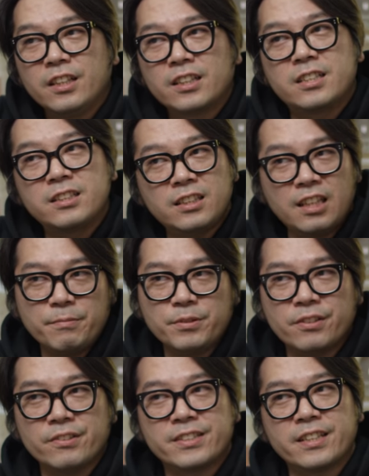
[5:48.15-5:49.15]

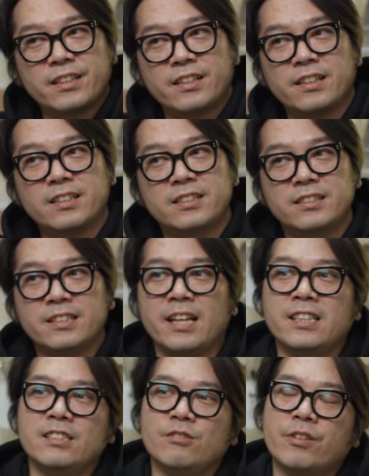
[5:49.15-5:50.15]
그때부터 이제 그
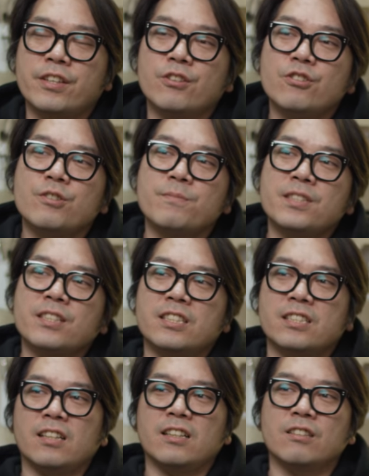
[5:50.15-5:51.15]
사진을 되게 열심히 찍기
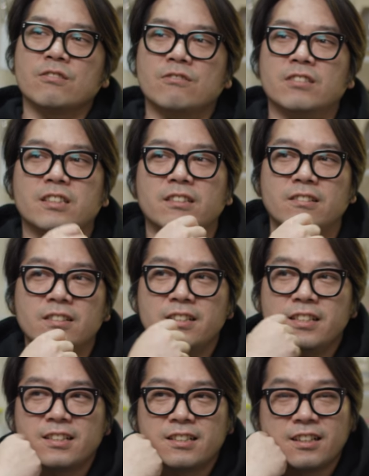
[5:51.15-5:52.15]
시작했던 것 같아요.
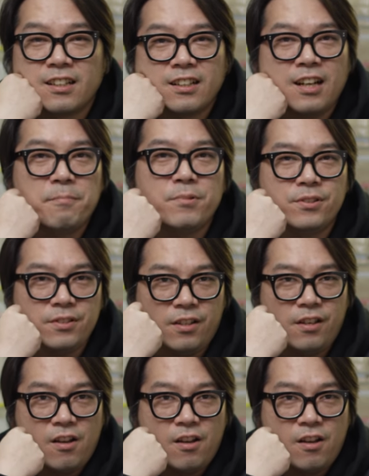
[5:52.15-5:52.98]
그래, 한번